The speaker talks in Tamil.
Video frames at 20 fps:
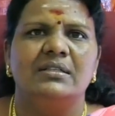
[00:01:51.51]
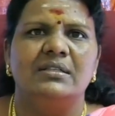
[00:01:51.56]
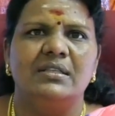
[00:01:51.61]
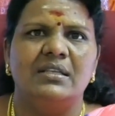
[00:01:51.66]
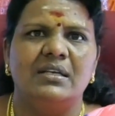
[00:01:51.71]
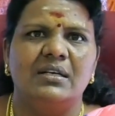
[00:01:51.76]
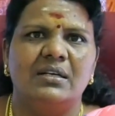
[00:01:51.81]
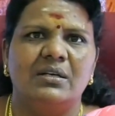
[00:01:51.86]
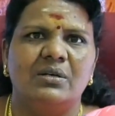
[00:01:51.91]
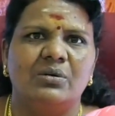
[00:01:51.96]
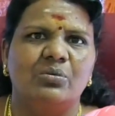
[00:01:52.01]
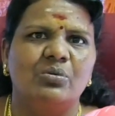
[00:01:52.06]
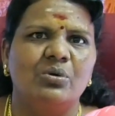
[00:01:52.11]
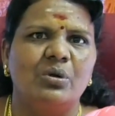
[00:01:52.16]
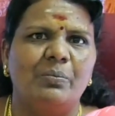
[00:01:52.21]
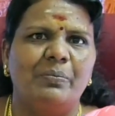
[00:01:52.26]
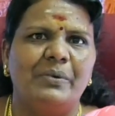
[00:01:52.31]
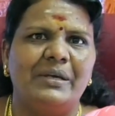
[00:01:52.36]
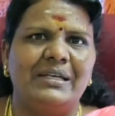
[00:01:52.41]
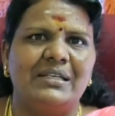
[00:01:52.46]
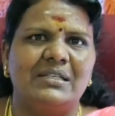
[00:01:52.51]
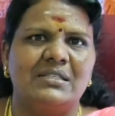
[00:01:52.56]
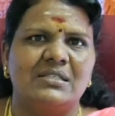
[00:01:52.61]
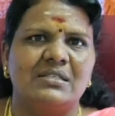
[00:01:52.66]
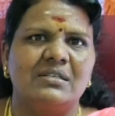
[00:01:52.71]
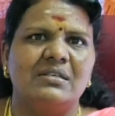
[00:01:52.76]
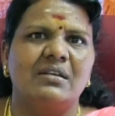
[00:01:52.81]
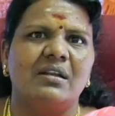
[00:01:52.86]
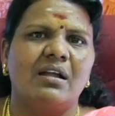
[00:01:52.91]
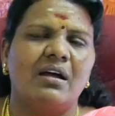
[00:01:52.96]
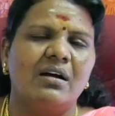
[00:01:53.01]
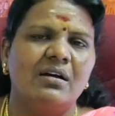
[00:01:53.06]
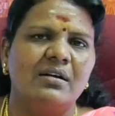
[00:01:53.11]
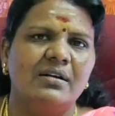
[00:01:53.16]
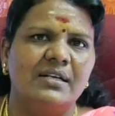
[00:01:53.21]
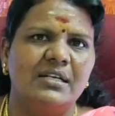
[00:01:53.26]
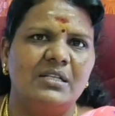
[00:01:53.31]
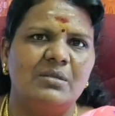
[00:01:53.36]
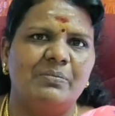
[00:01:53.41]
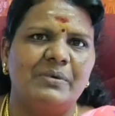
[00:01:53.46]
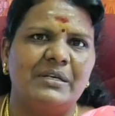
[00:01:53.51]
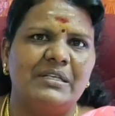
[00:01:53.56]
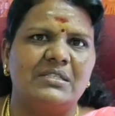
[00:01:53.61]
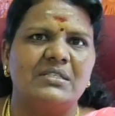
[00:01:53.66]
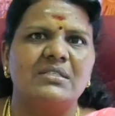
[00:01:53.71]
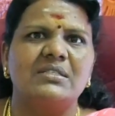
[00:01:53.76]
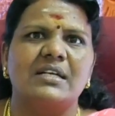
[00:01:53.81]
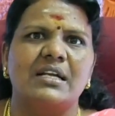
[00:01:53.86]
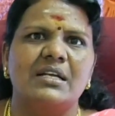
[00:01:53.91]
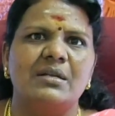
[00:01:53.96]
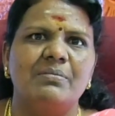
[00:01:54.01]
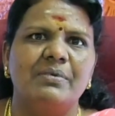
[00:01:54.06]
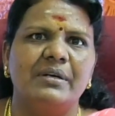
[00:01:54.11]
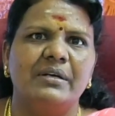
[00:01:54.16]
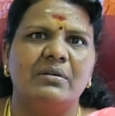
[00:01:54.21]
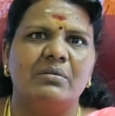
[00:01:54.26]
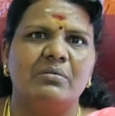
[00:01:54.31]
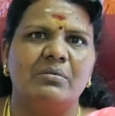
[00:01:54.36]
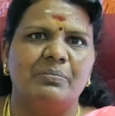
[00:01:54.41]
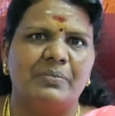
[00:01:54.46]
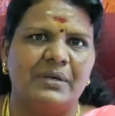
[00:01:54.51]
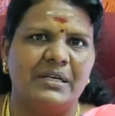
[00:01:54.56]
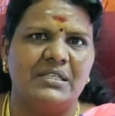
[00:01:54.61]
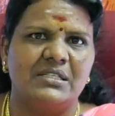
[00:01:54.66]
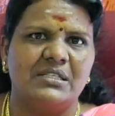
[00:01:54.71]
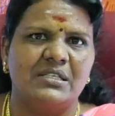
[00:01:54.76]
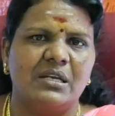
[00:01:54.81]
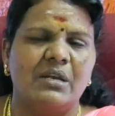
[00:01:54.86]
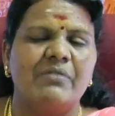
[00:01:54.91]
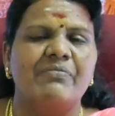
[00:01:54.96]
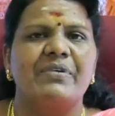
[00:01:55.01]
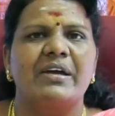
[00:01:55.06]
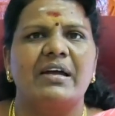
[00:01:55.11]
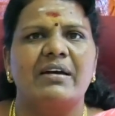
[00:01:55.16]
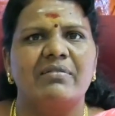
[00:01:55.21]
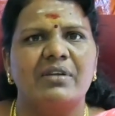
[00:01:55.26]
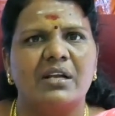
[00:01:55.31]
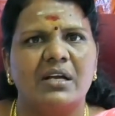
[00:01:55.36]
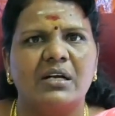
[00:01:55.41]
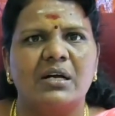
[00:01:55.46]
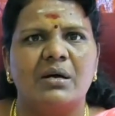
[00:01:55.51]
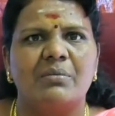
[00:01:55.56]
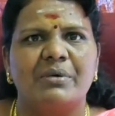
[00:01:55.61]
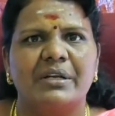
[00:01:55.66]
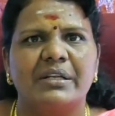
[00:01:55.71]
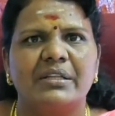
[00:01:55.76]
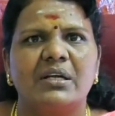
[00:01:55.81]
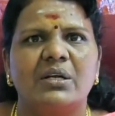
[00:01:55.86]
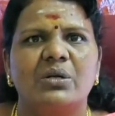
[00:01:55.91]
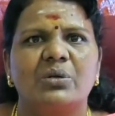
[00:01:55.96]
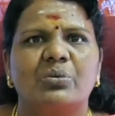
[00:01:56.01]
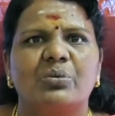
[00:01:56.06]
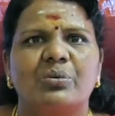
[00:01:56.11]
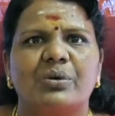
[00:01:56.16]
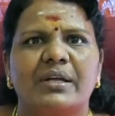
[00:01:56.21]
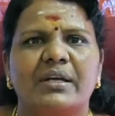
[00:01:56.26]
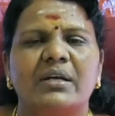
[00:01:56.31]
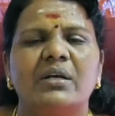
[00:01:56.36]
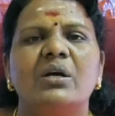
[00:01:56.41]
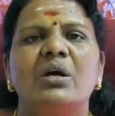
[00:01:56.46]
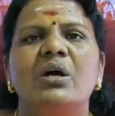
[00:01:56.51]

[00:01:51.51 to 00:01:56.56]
இந்த குரு பயிற்சி ராகு கேது பயிற்சி சனி பயிற்சியெல்லாம் பேவராக அமர்ந்தாலும் கூட